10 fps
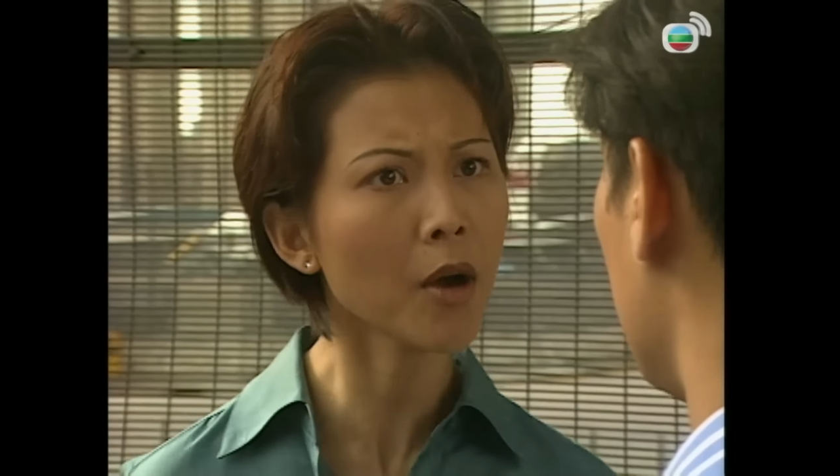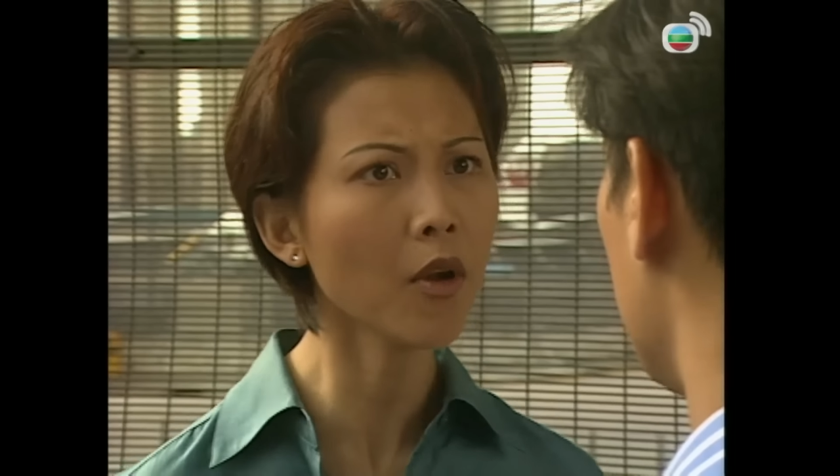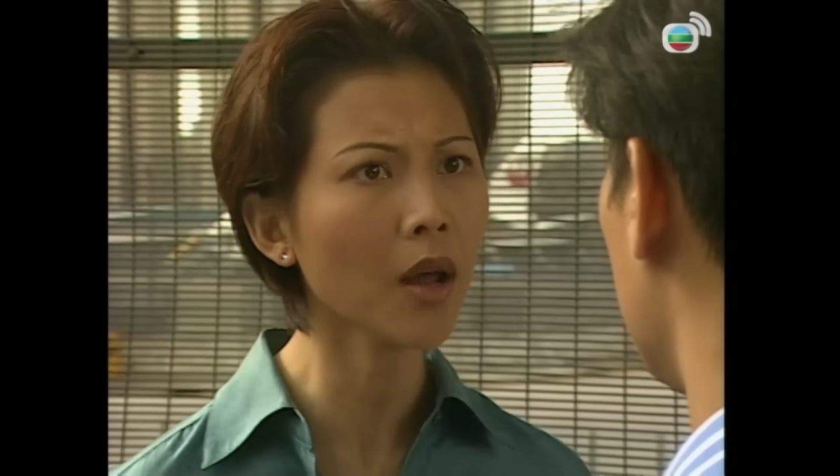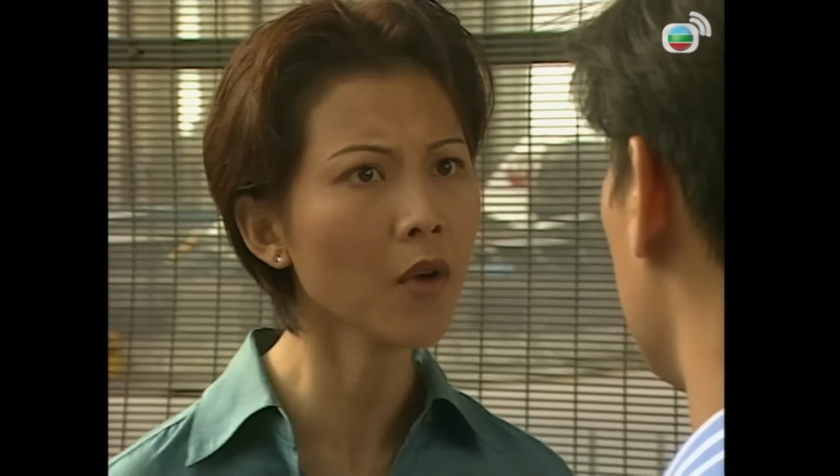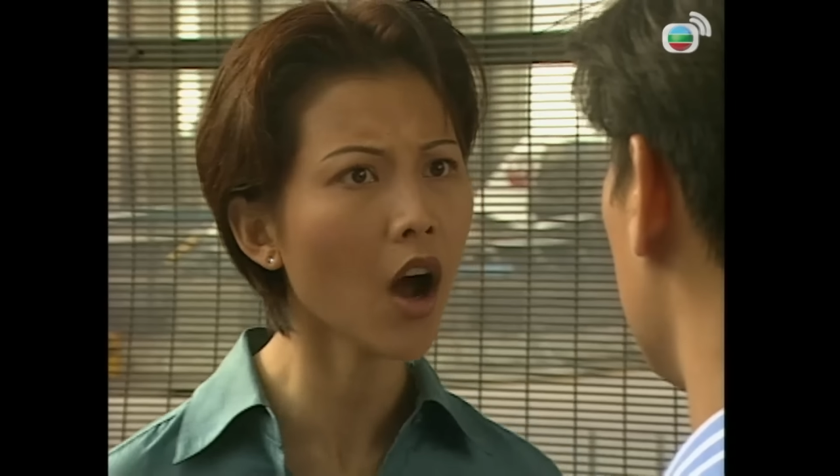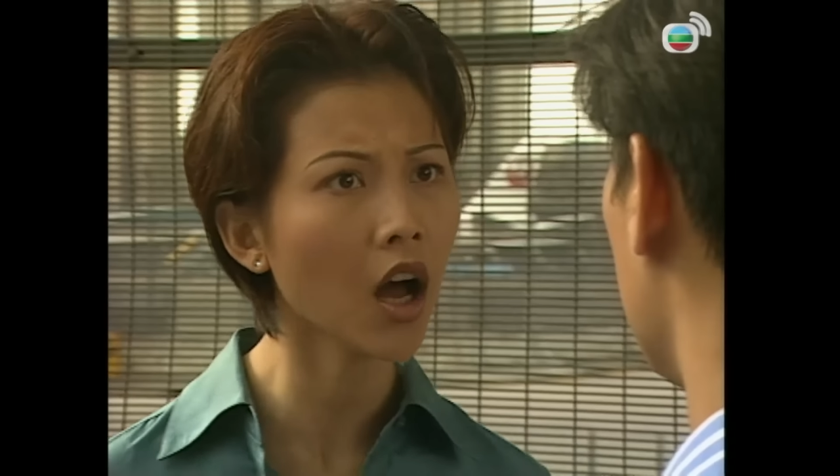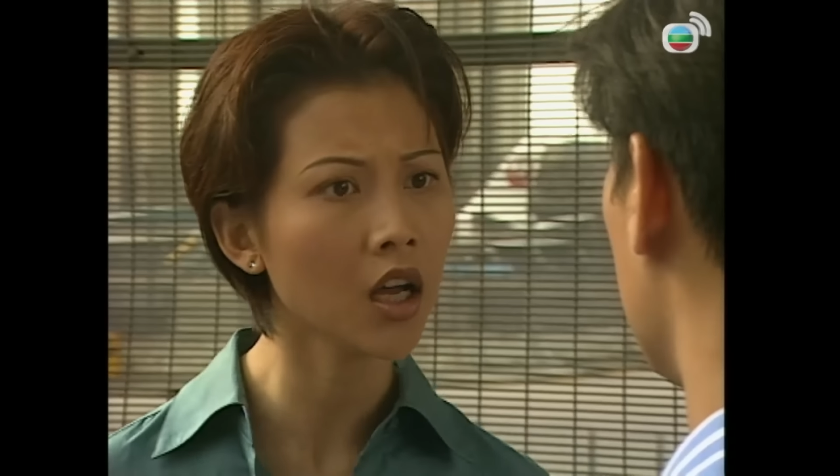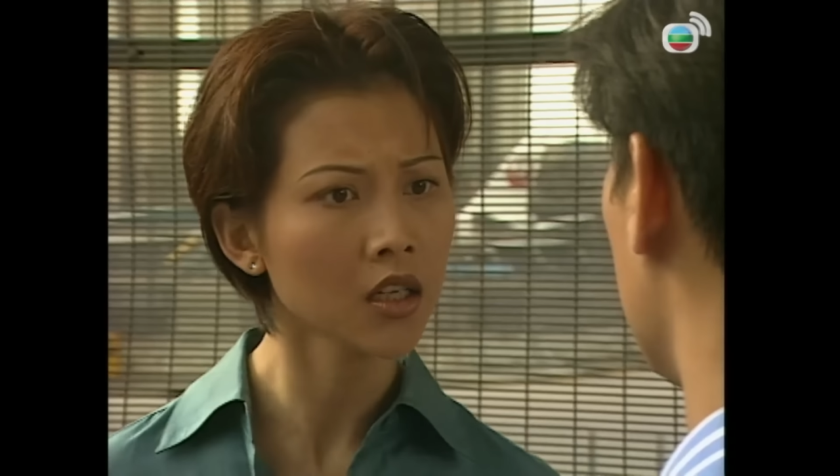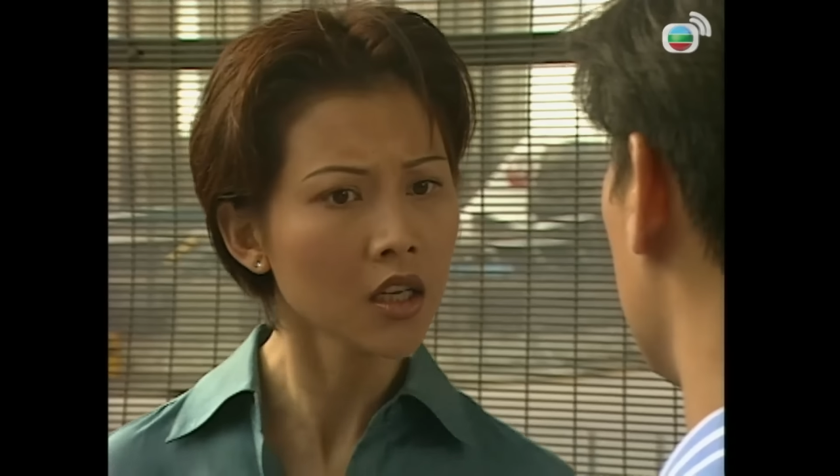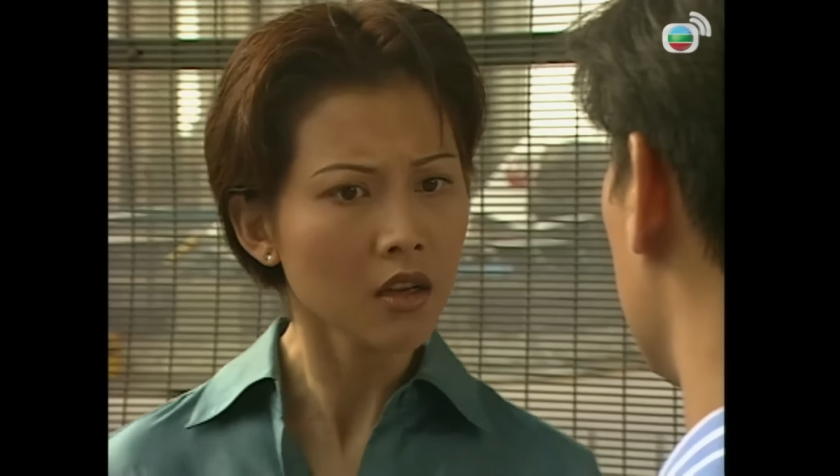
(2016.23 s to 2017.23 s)
Chỉ là không hề
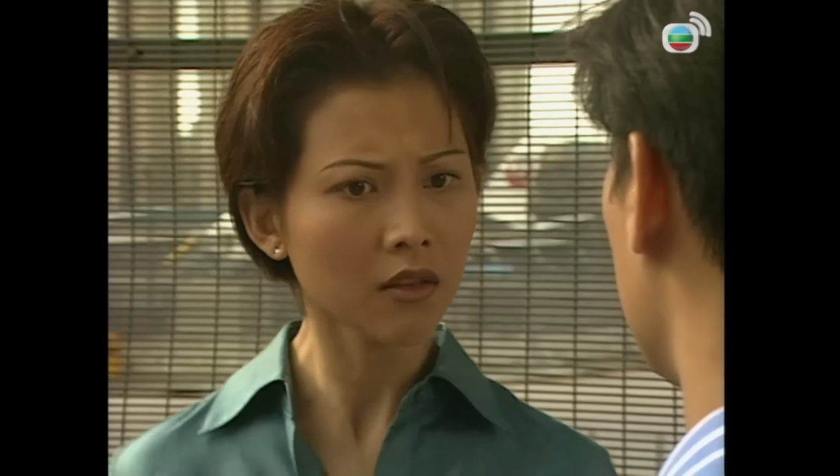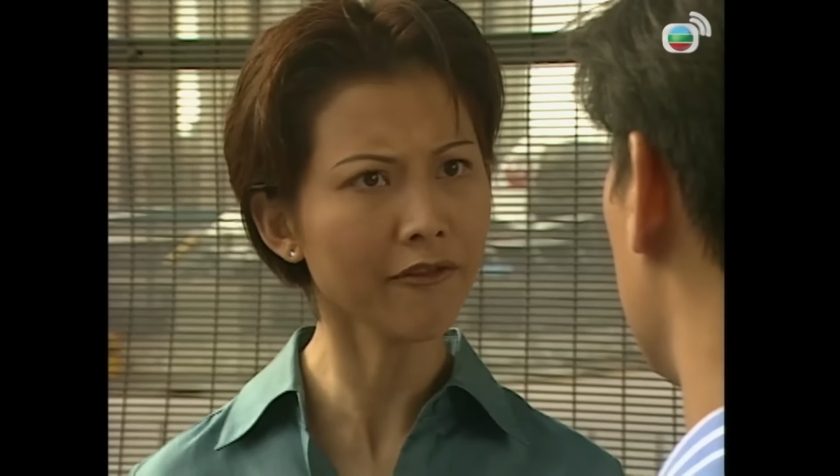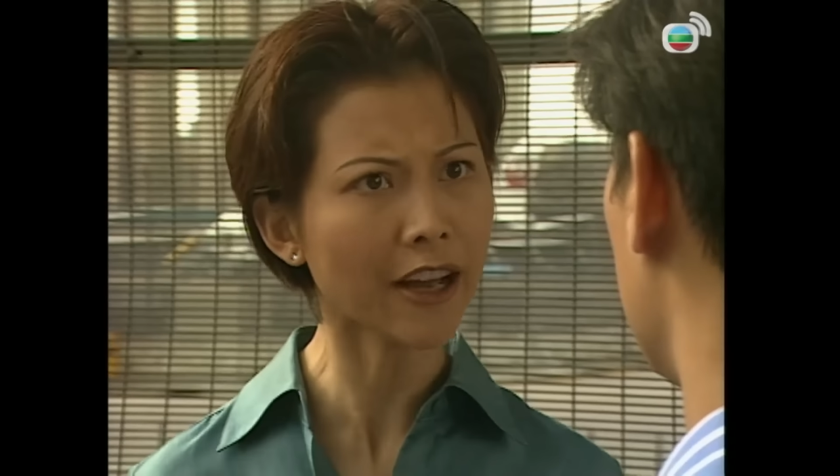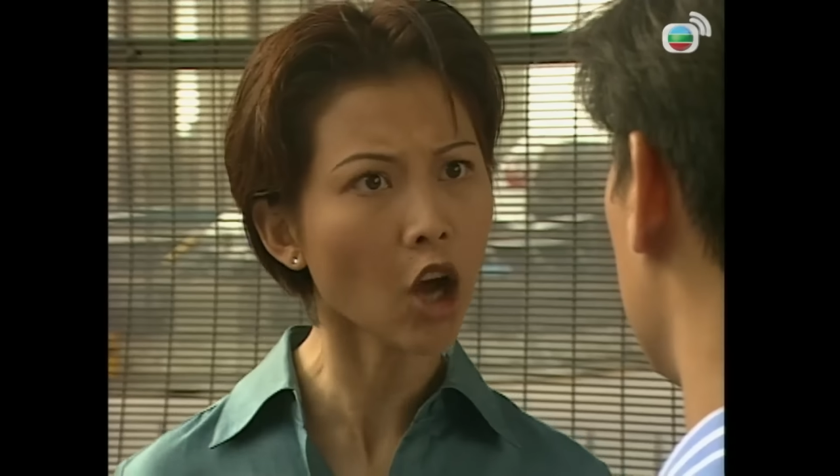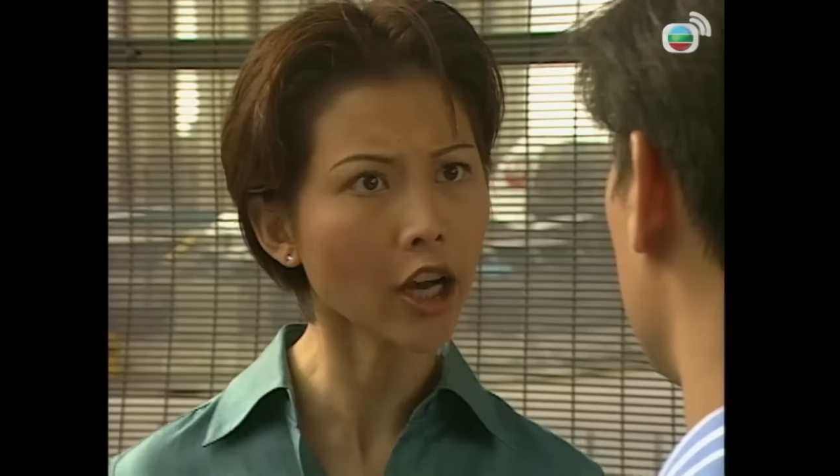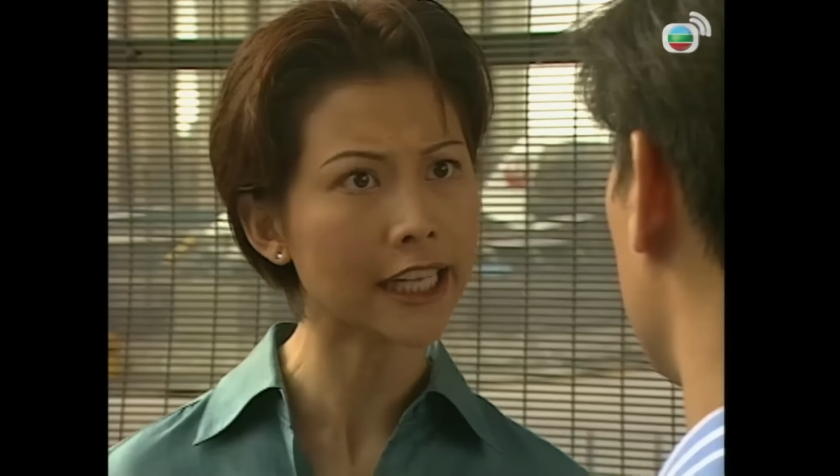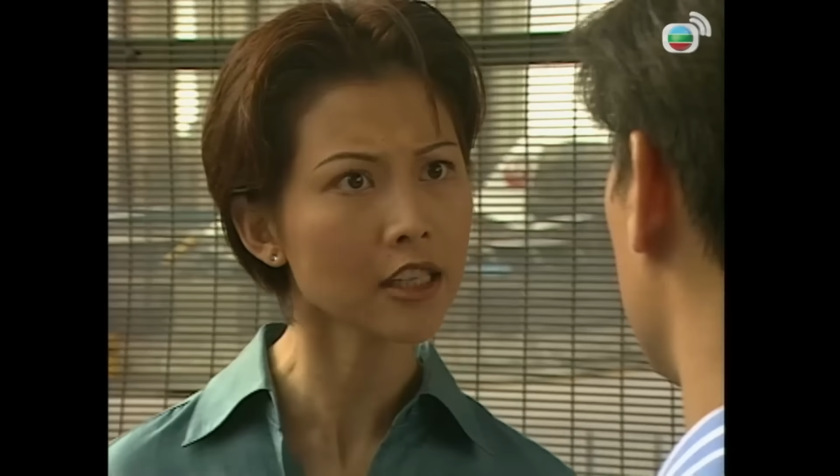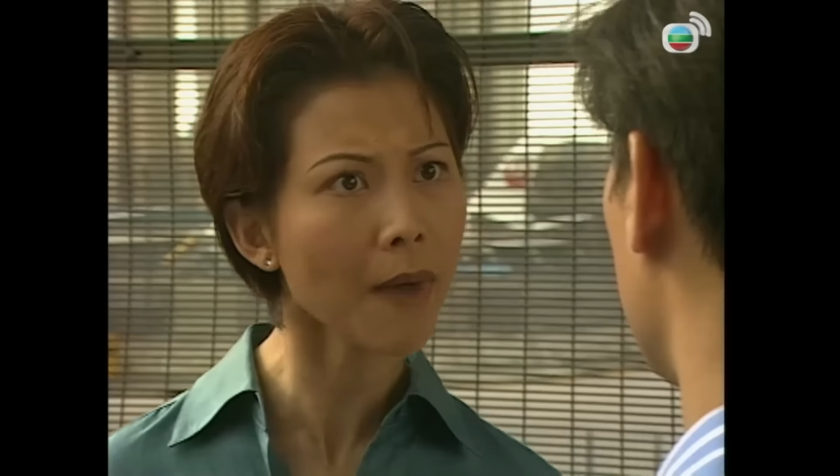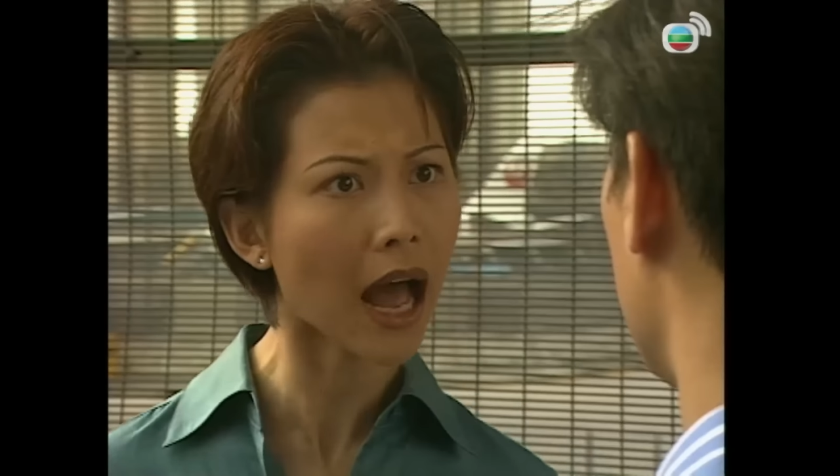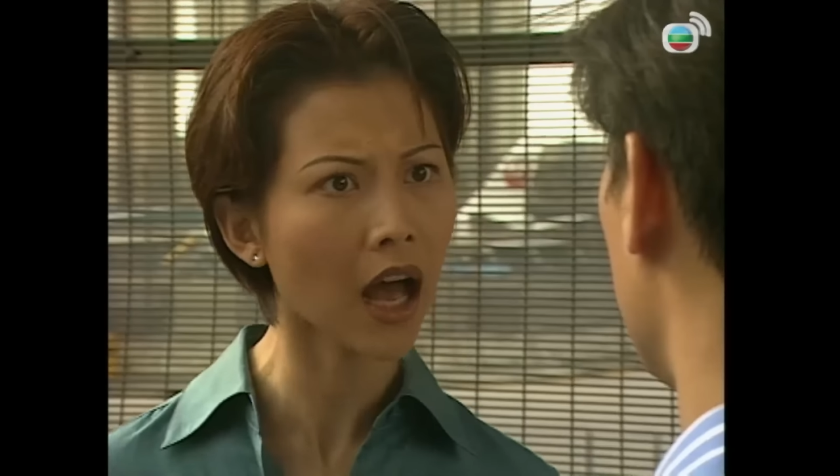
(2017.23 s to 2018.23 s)
nghĩ tới nó quá hạn mau như vậy